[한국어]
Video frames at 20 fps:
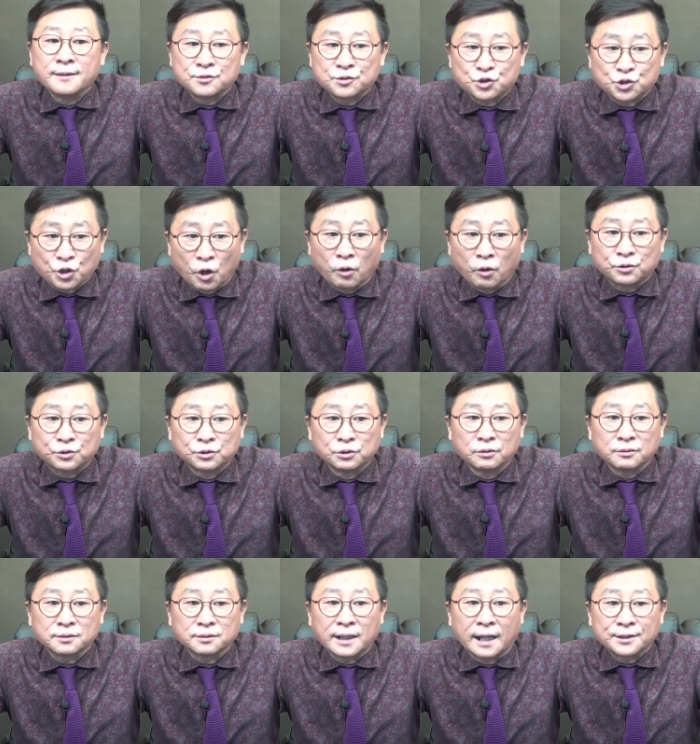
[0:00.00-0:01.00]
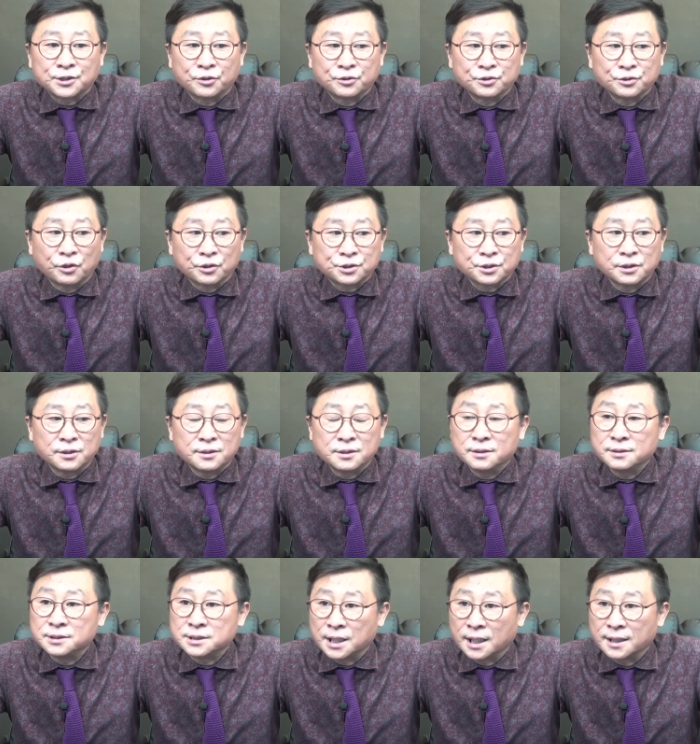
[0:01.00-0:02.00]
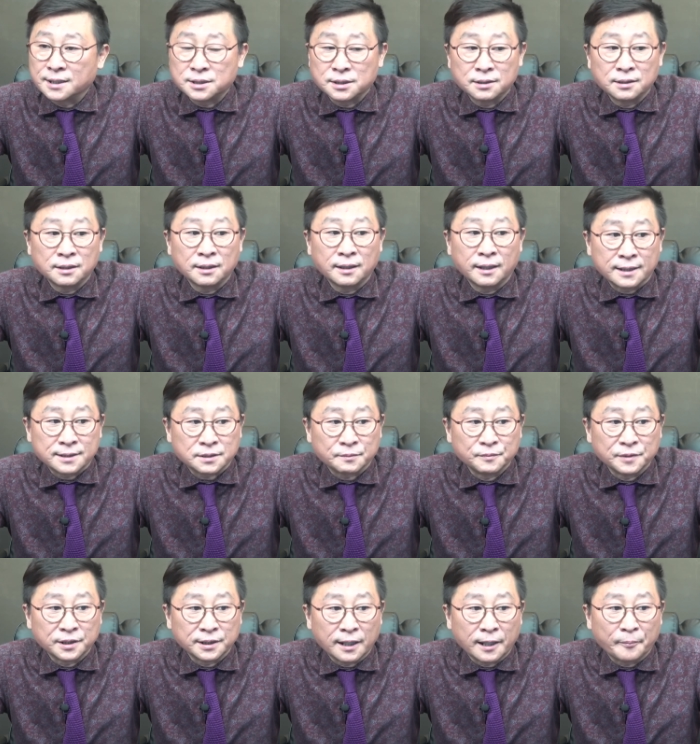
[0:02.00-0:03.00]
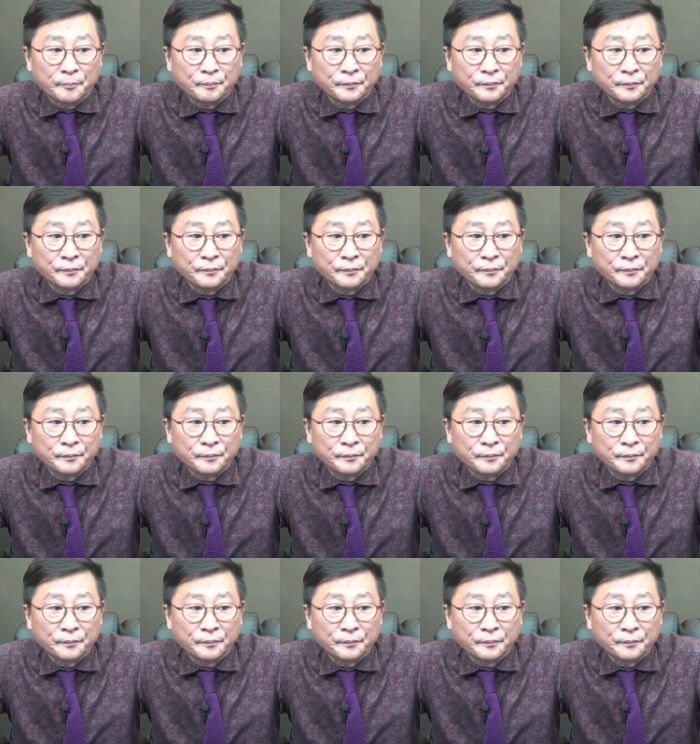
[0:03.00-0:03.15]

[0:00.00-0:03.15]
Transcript: 적극 나서는 것을 제시했습니다.